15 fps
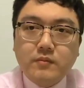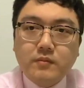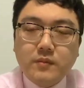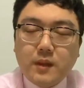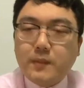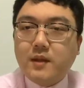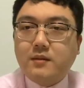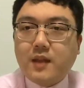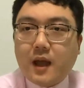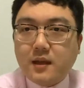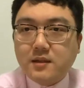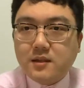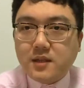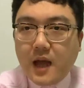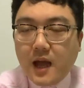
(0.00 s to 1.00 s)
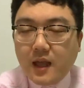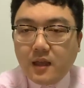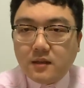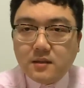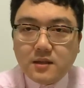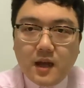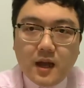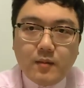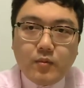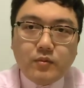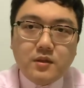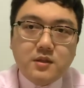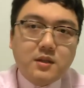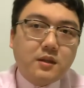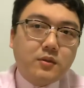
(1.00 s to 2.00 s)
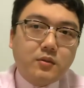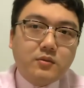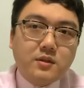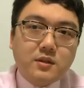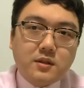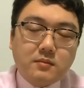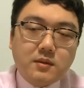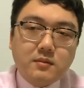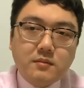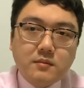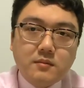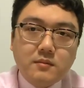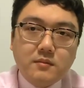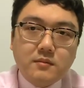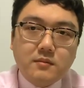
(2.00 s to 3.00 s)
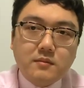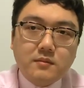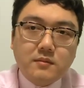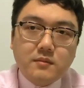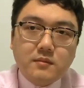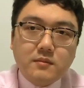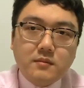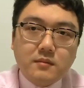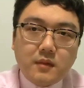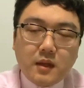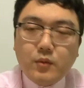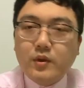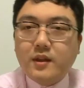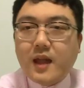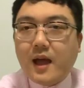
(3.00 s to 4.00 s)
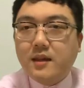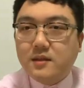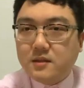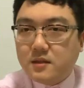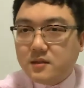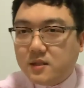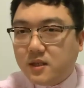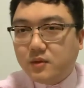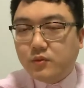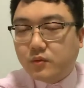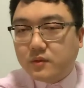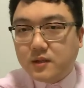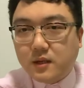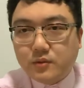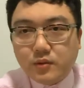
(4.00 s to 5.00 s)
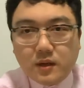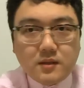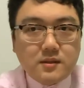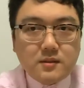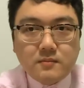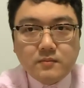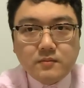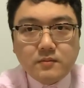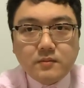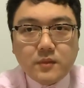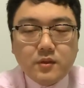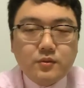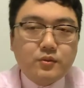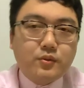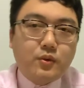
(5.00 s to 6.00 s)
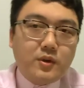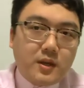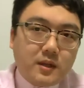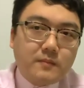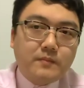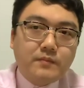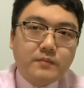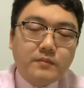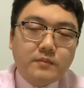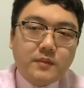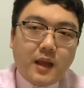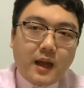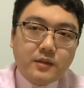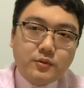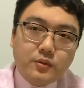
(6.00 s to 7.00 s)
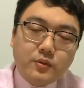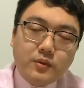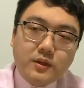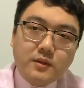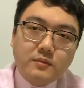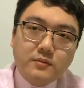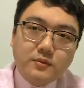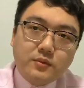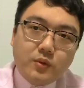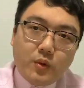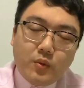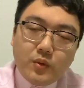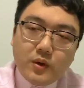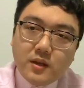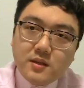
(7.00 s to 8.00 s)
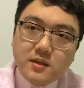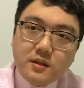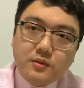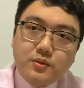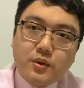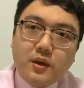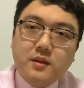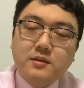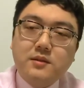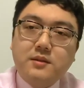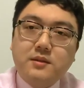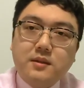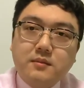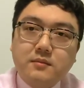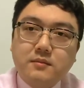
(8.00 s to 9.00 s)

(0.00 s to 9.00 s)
那么他下下一步的行动是什么？因为他已经进入这个圈子，所以他就会融为这个圈子的